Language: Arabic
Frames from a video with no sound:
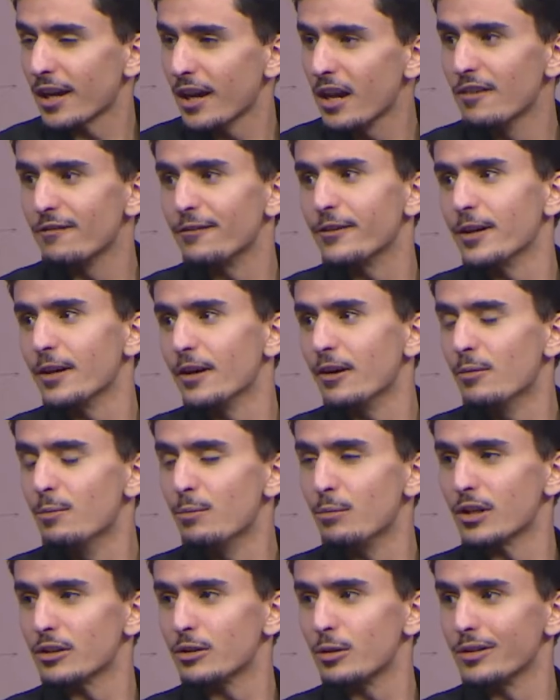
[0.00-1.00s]
خلفي
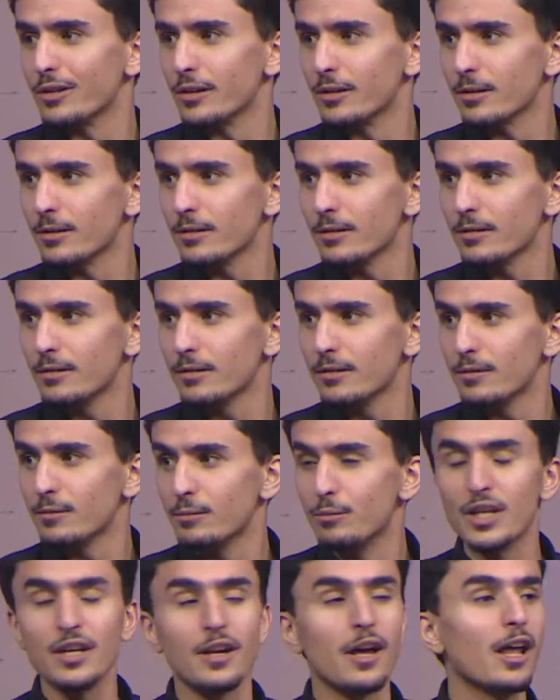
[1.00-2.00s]
أمة
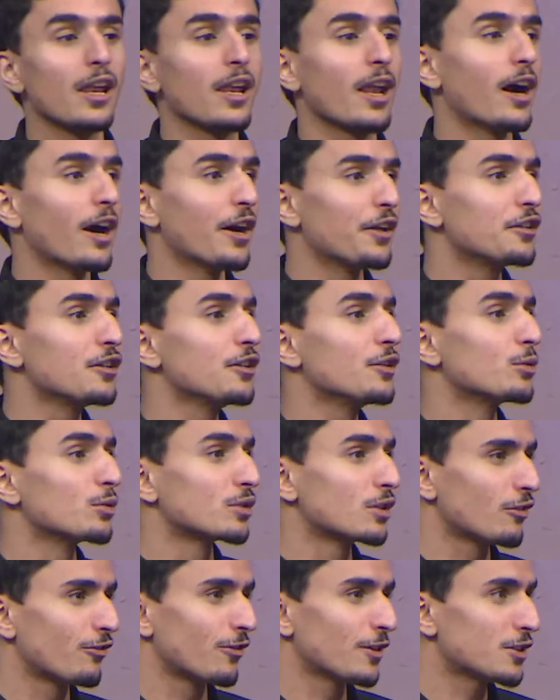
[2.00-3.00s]
منها الحنين
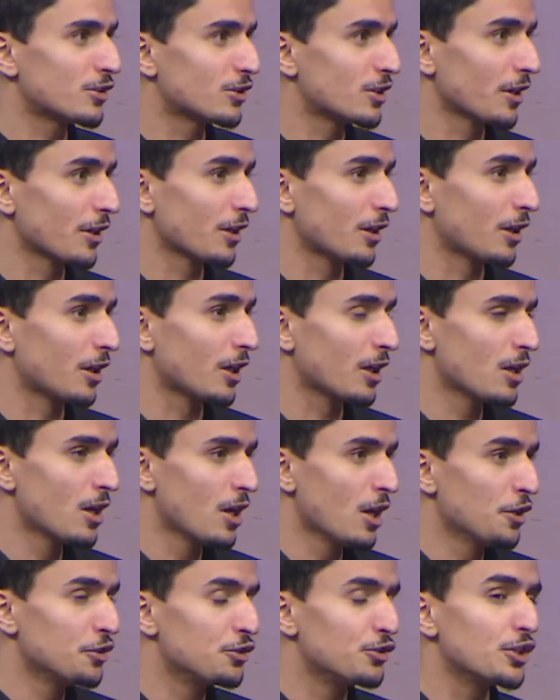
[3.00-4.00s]
تفجرا
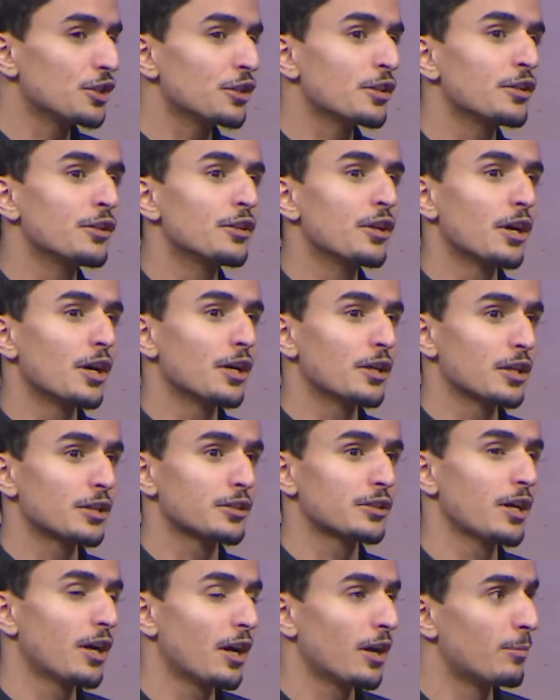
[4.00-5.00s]
جئنا
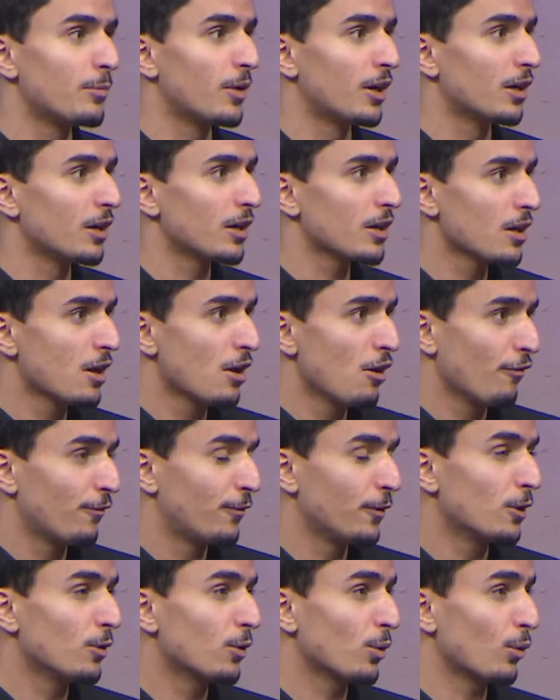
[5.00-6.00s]
يتامى
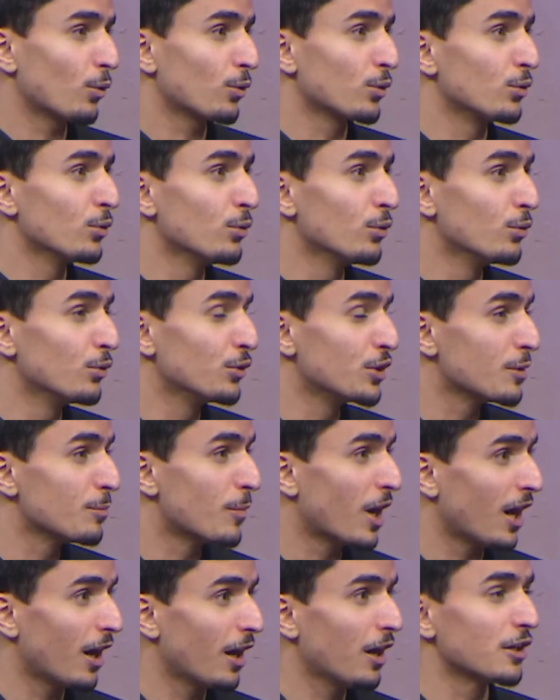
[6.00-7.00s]
في العيون
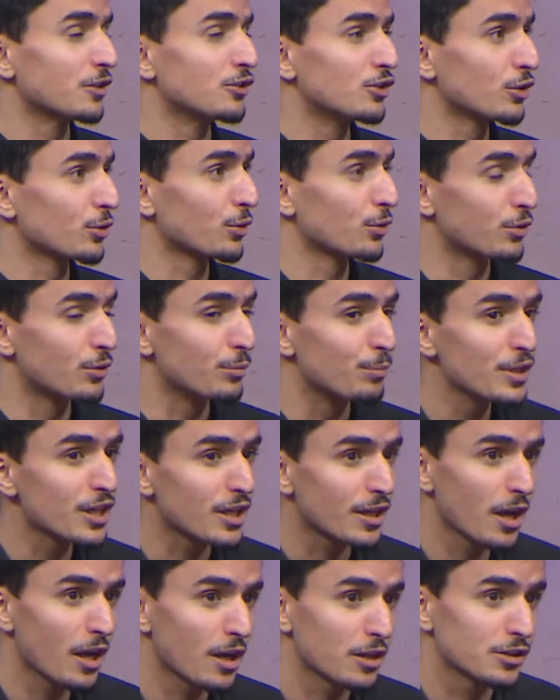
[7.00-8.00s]
محاجر
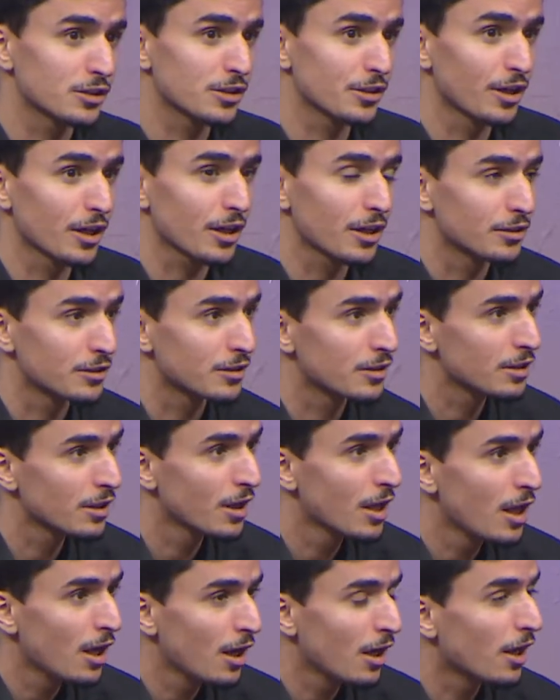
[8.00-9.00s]
بك أشرقت
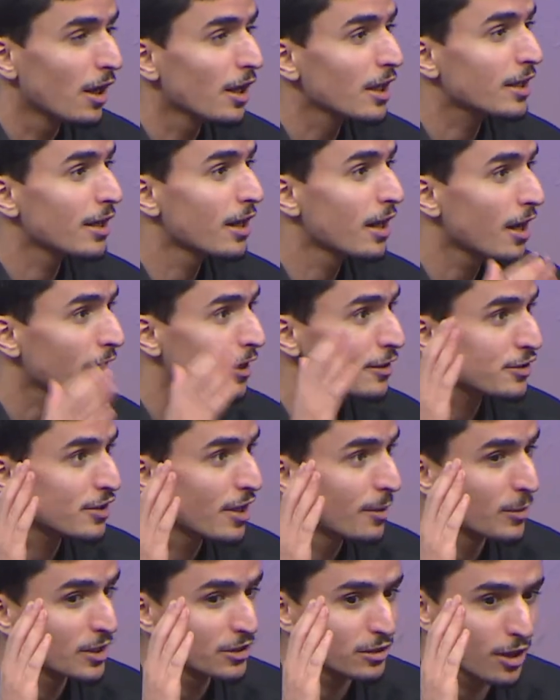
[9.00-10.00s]
لك
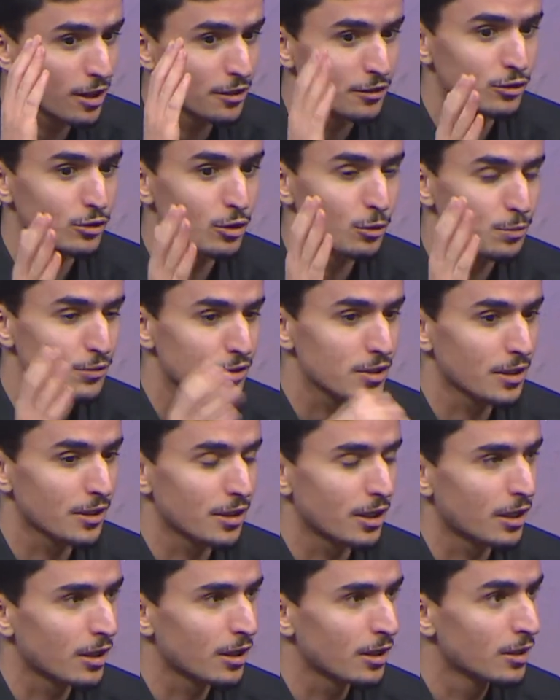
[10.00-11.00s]
أقسمت أن
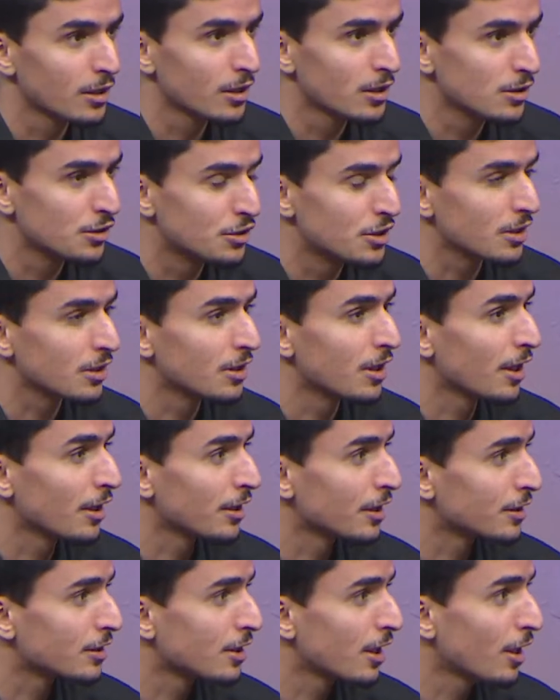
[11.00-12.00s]
تبصرا جئنا
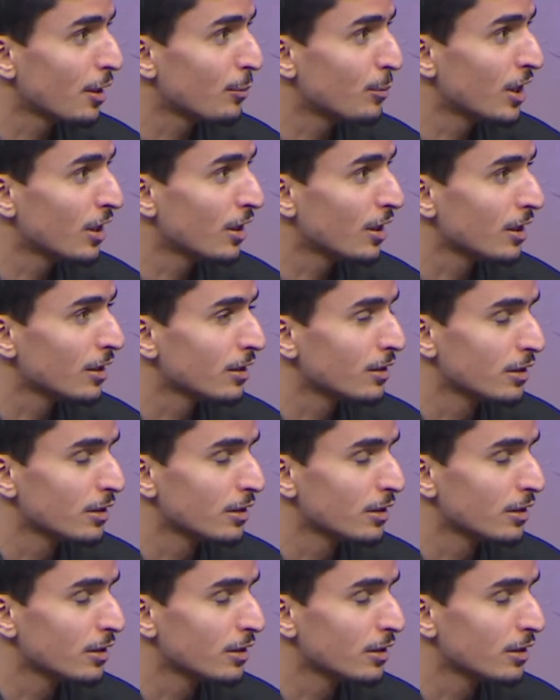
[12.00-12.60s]
يتامى